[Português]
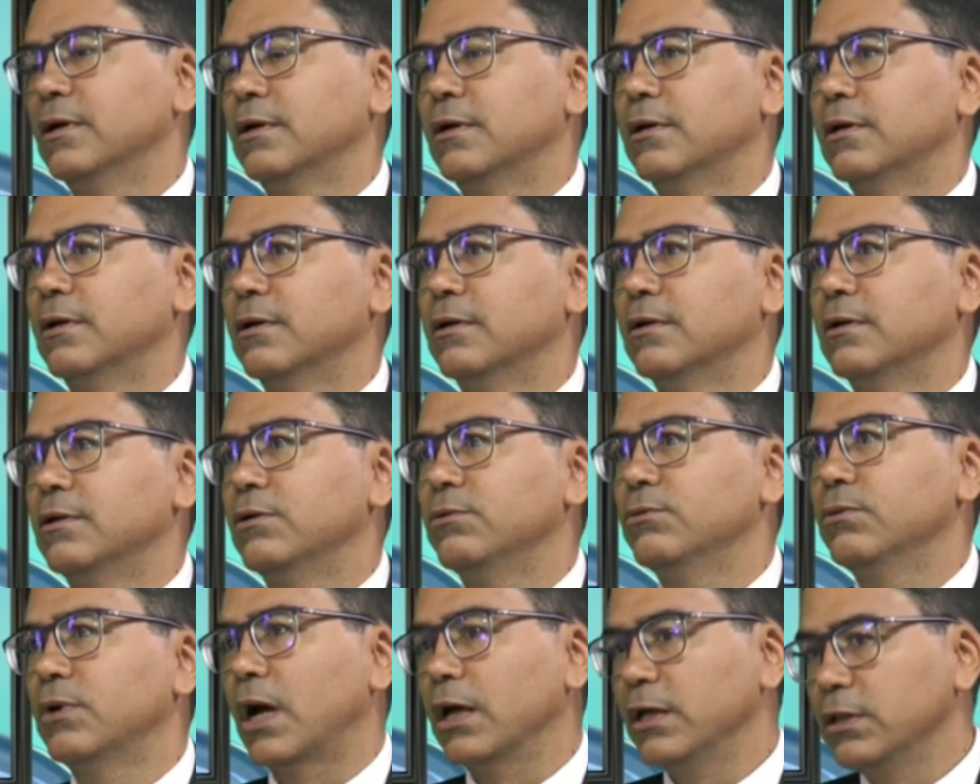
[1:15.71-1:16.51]
Ah,
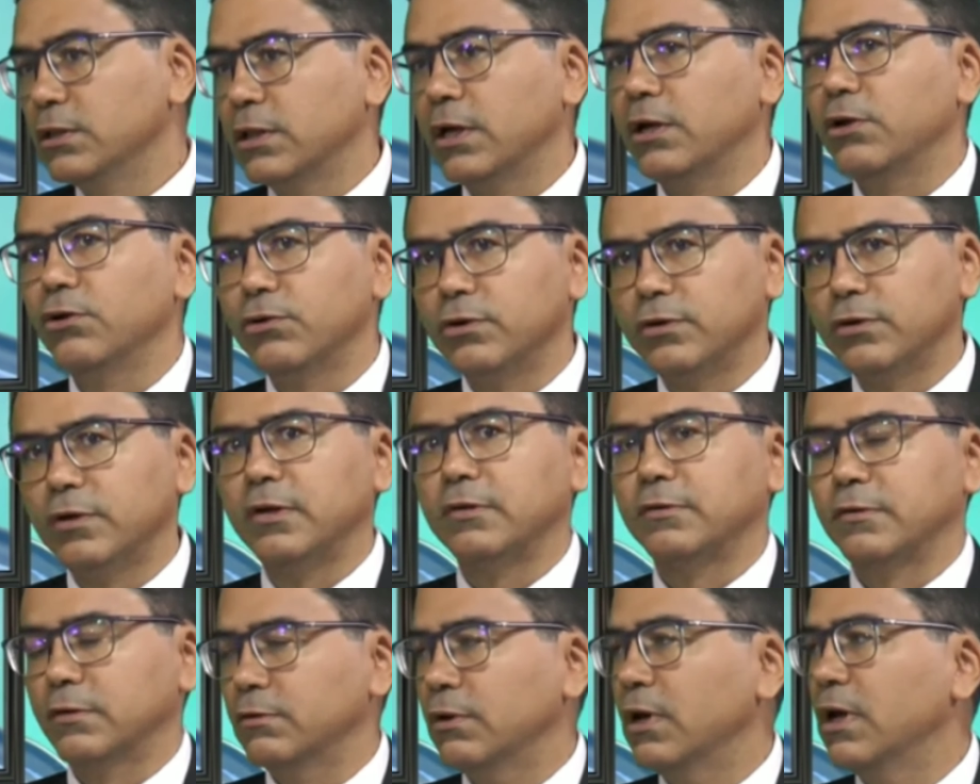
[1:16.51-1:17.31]
e, a
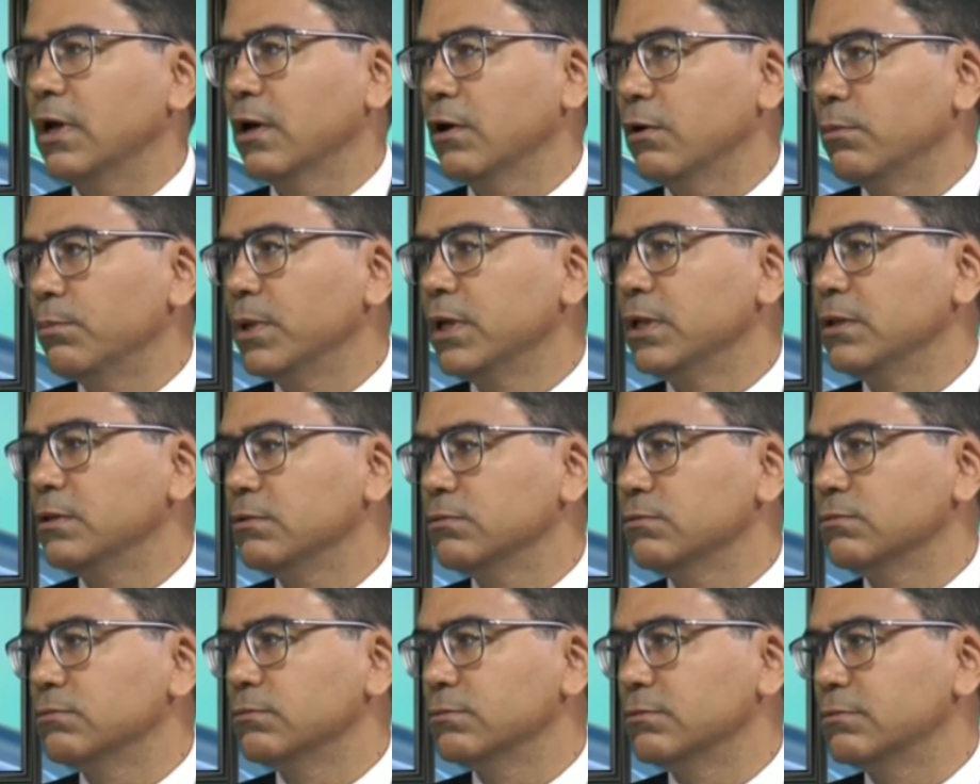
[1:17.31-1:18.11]
interiorização é
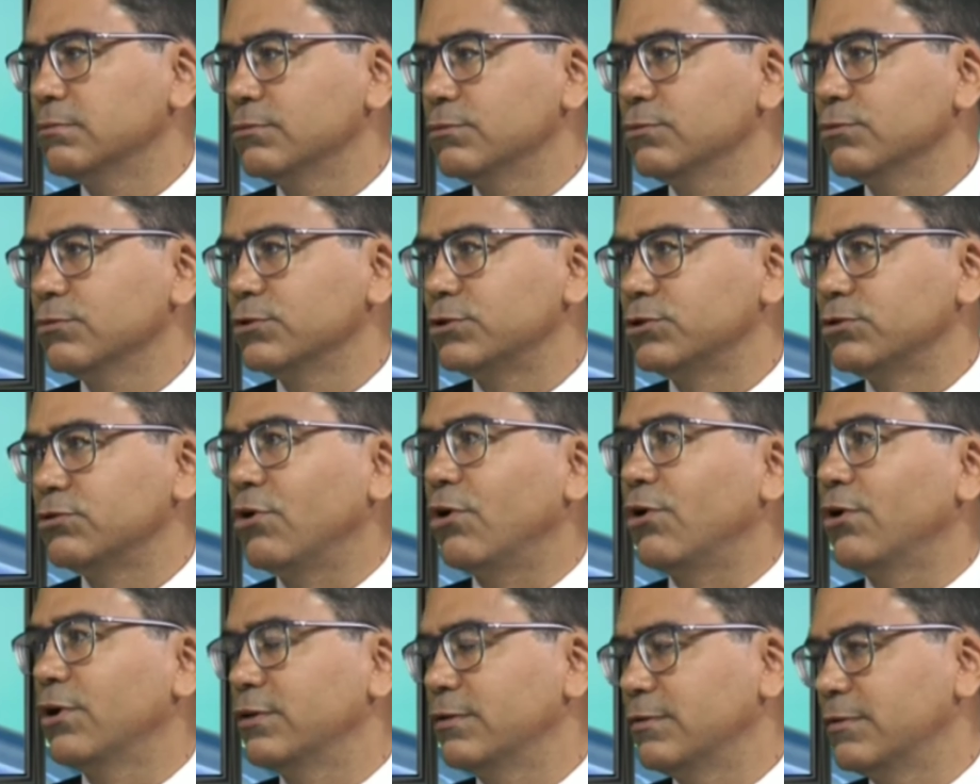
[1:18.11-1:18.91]
realmente um, dos
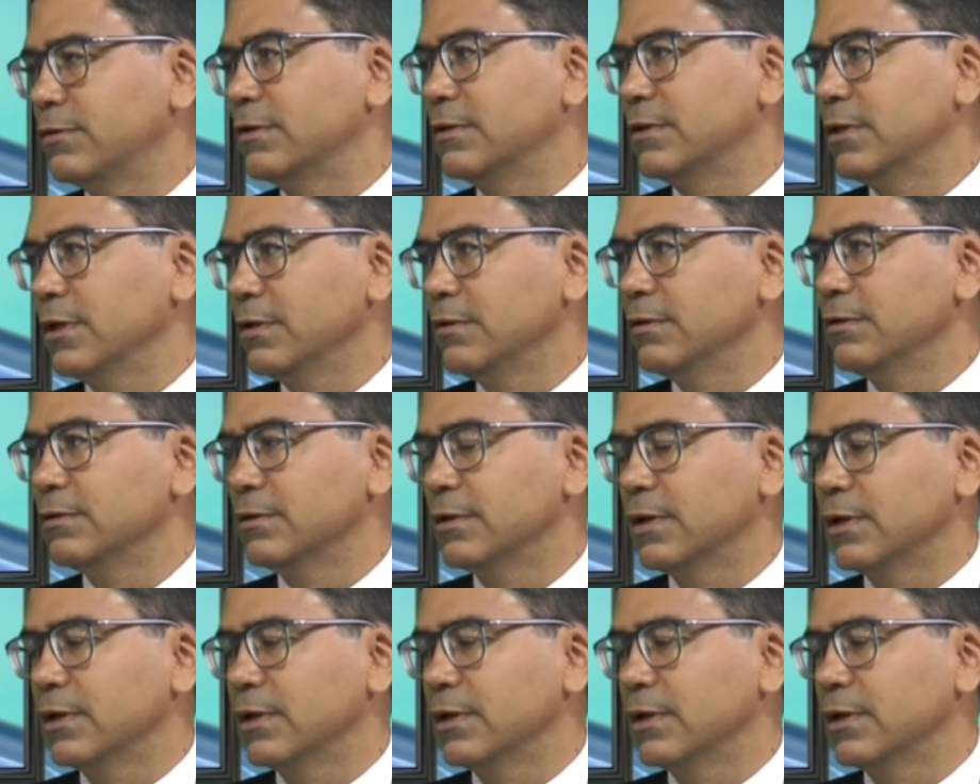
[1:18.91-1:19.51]
nortes que tem,